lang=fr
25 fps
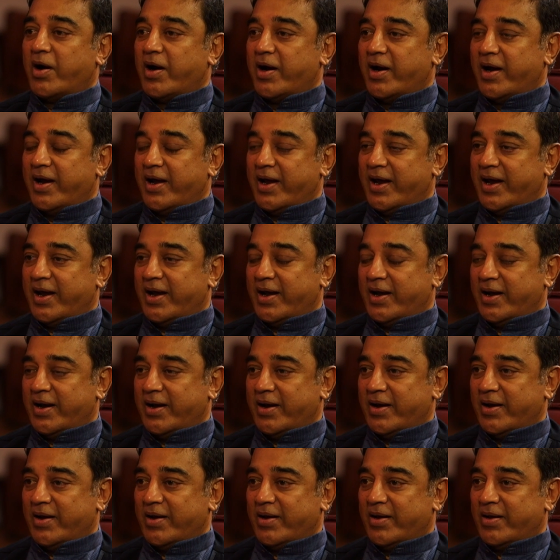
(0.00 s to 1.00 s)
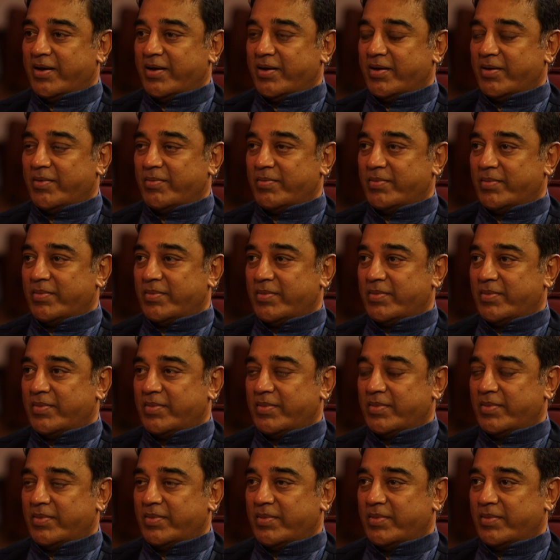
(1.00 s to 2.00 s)
Mais mon mentor, mon uh, professeur,
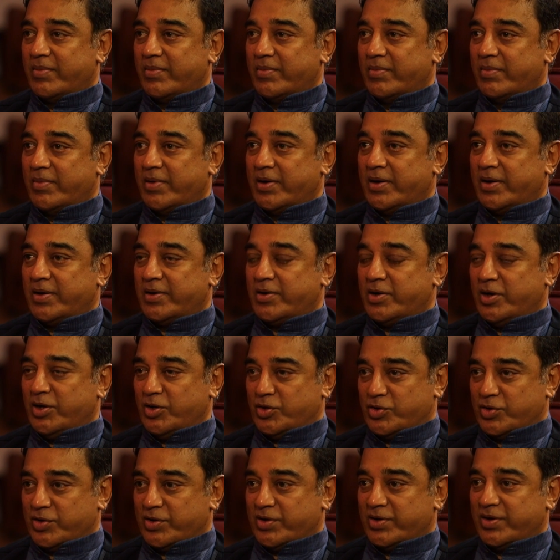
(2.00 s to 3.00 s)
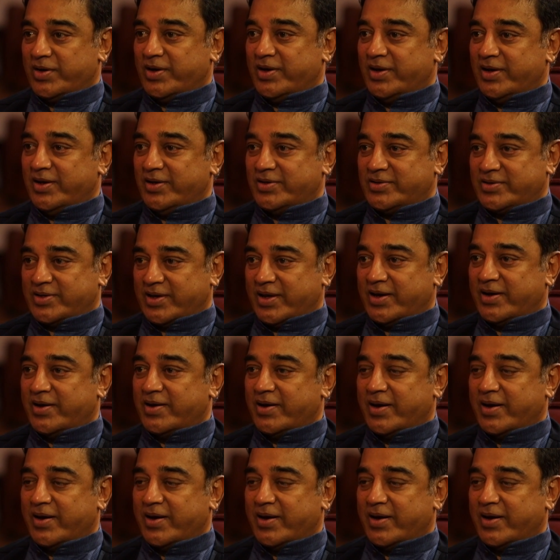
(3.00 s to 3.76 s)
me disait que j'avais tout pour devenir un